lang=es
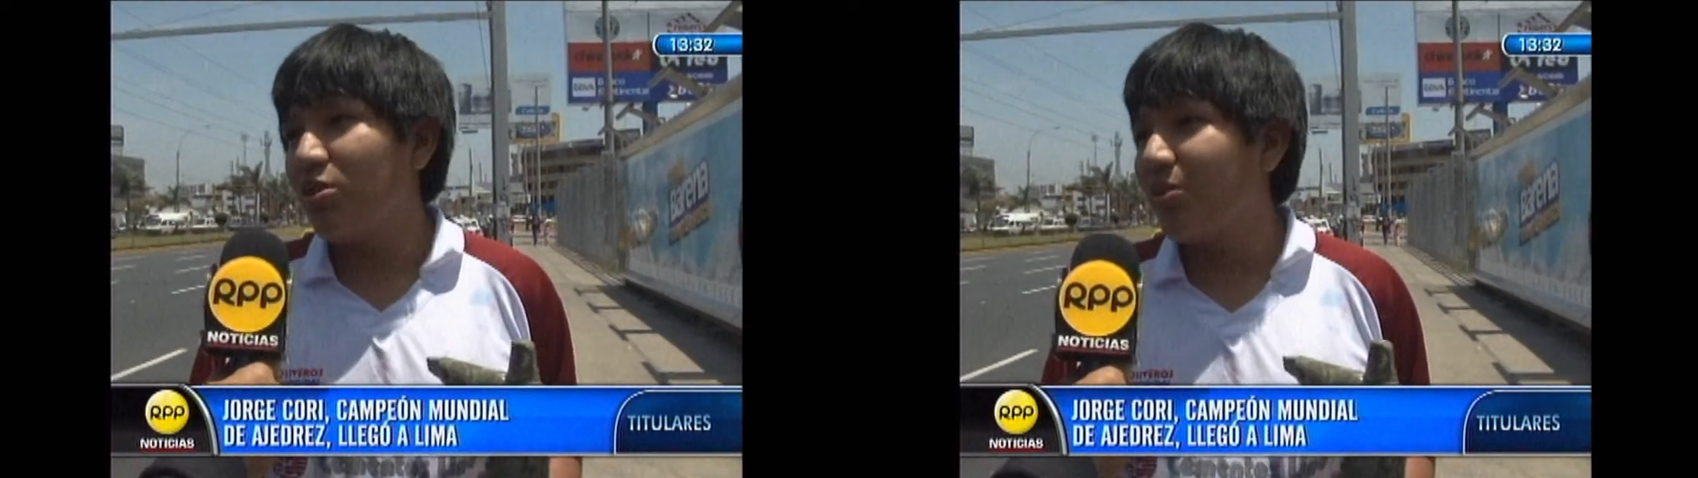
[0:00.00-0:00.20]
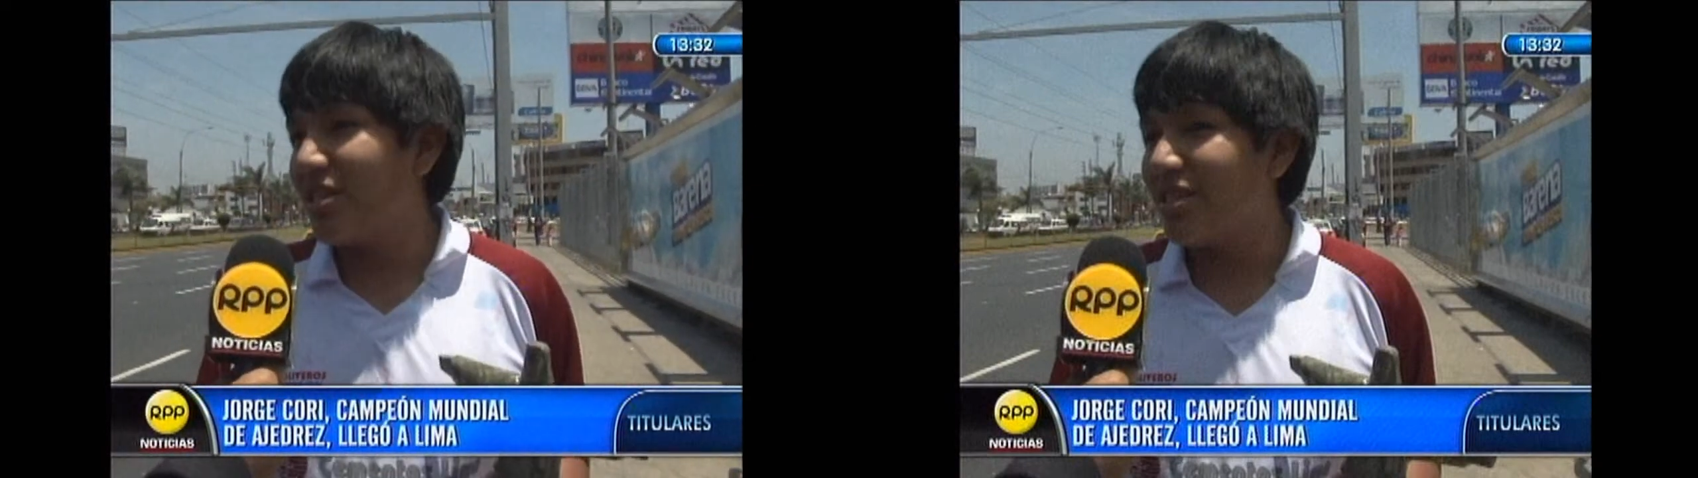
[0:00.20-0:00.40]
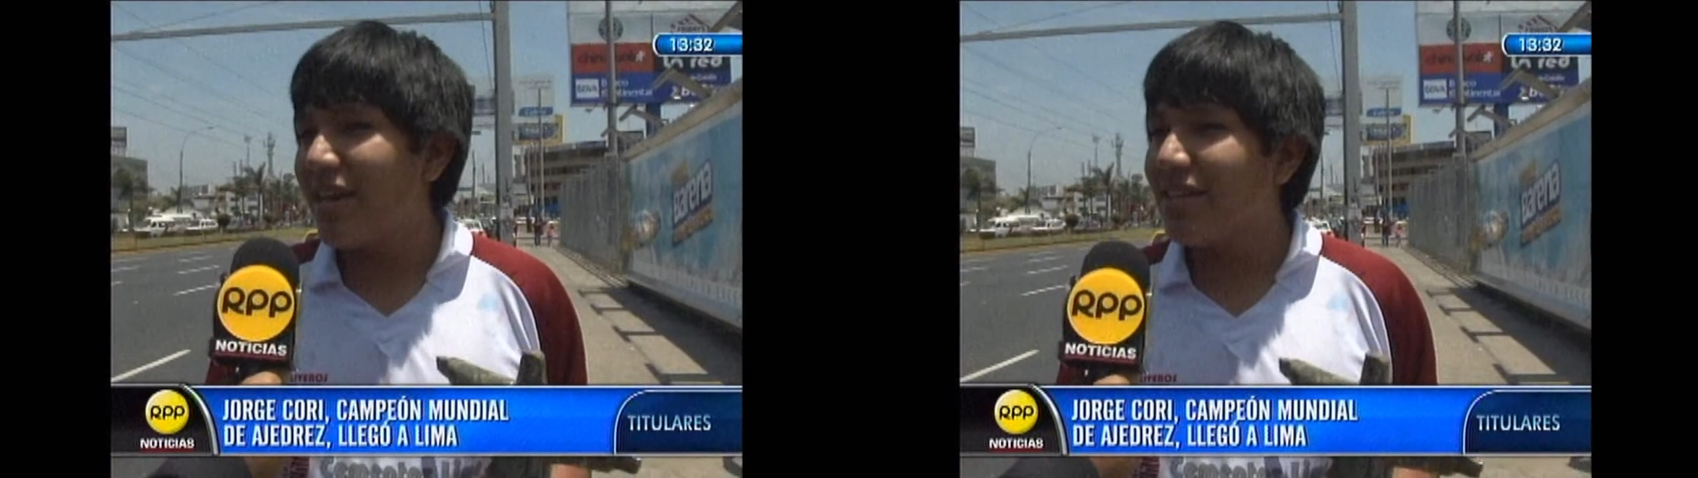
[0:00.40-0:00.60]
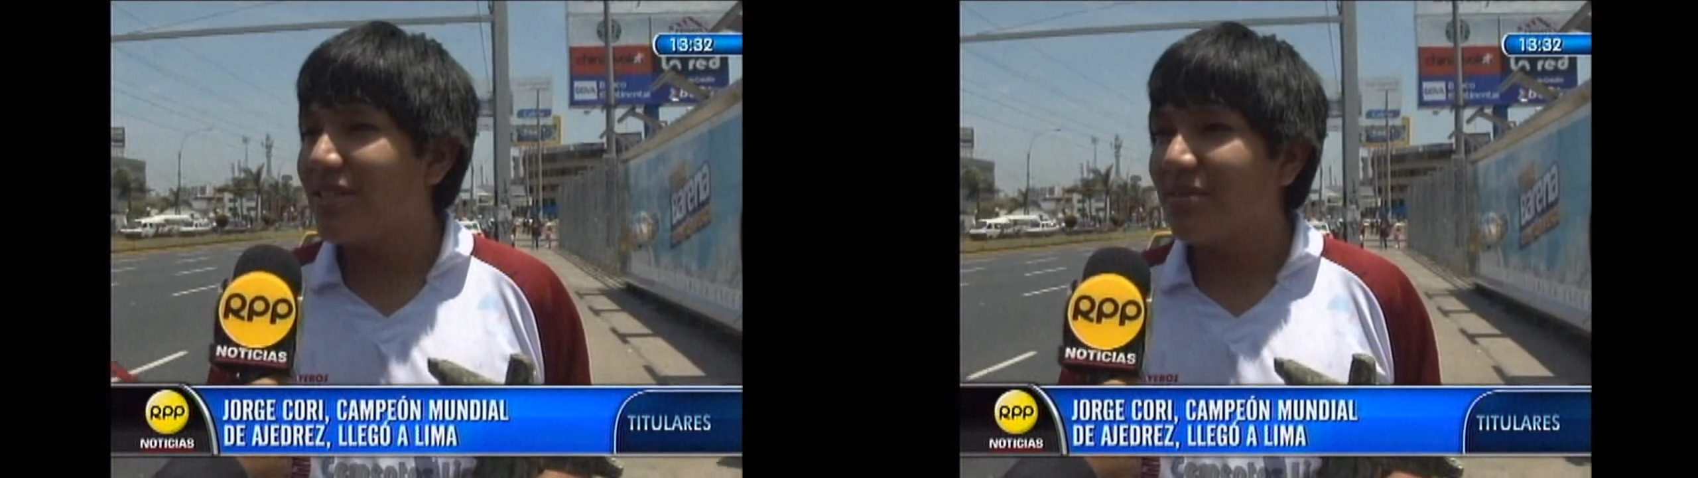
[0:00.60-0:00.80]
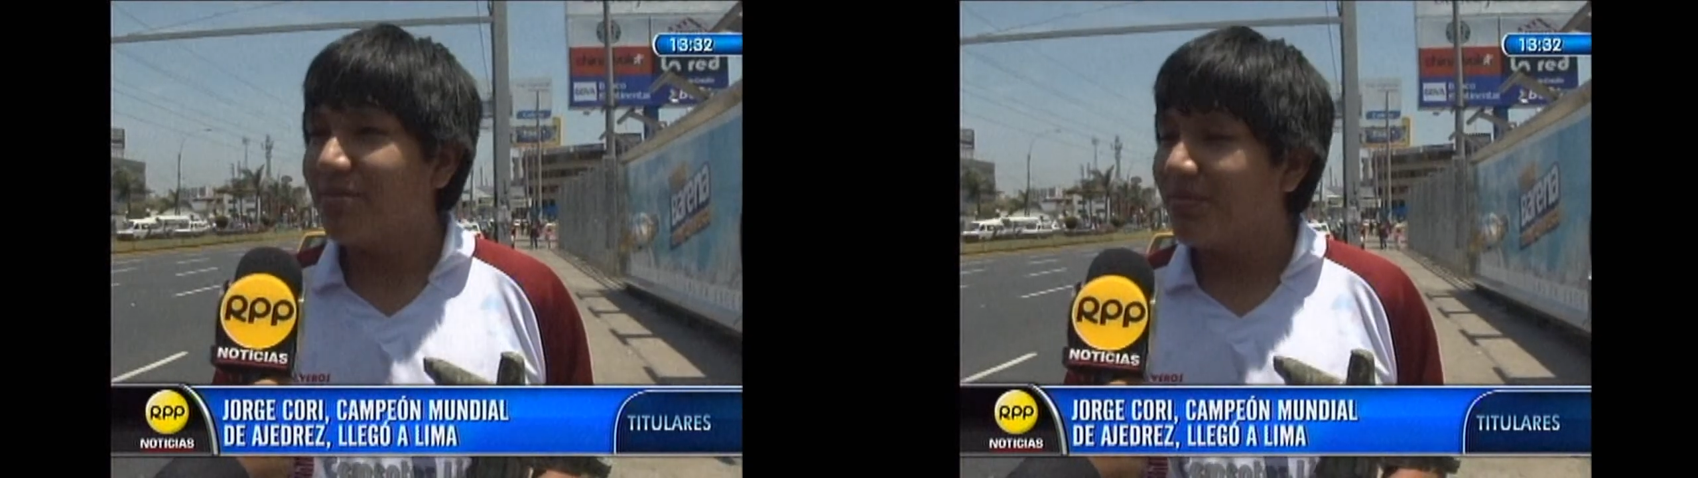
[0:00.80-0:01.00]
campeón mundial
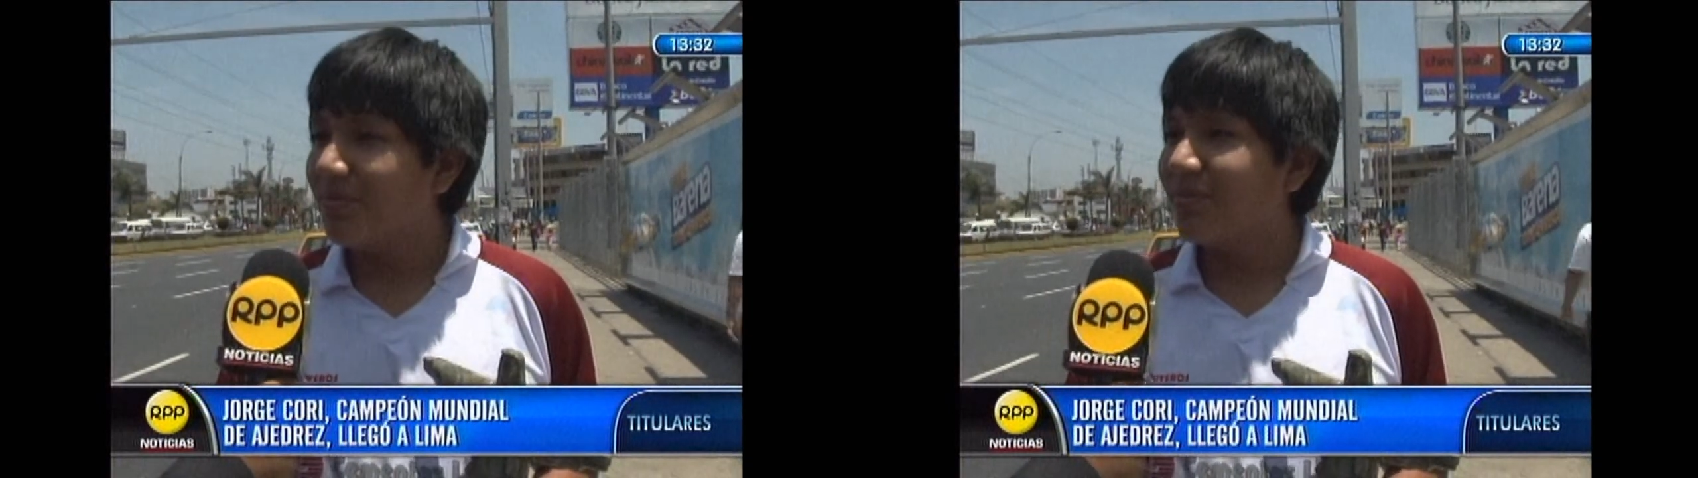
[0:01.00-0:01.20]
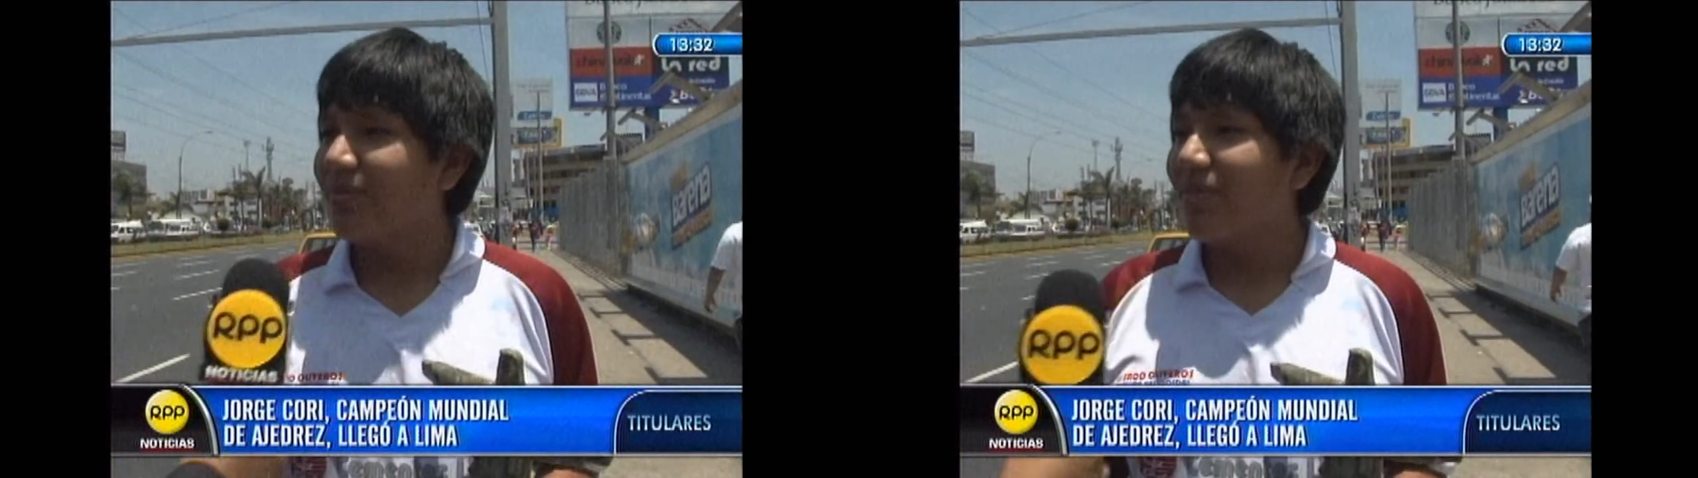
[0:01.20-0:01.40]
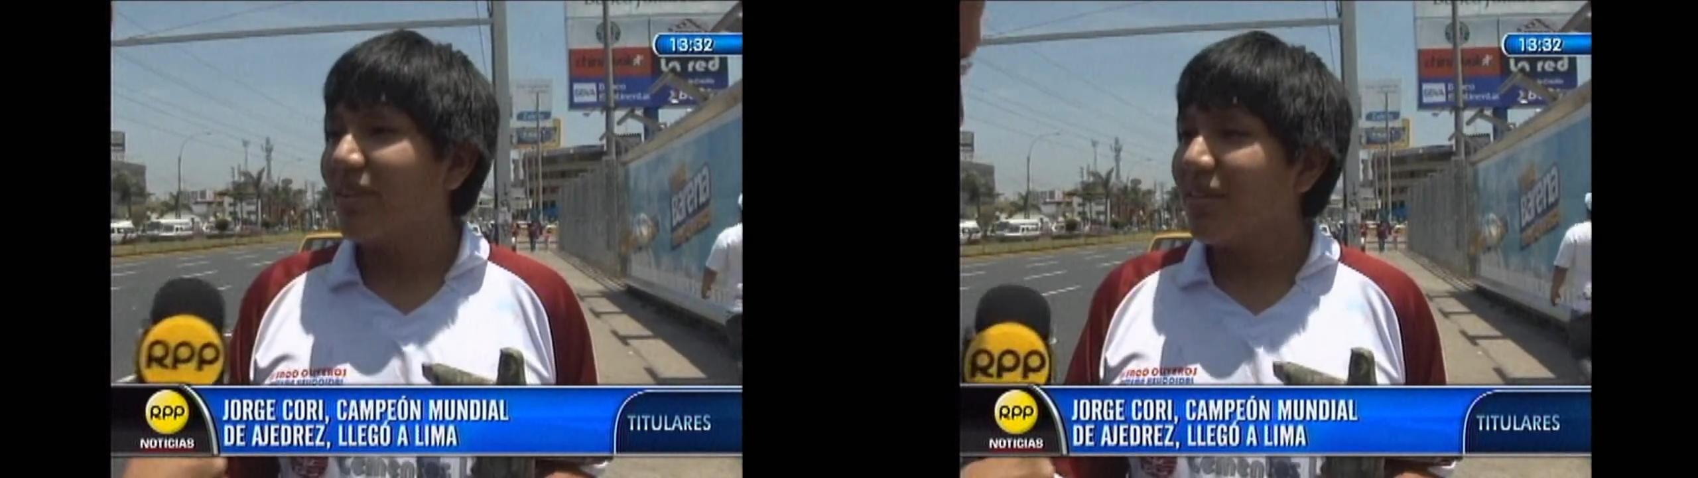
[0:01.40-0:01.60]
sub-16.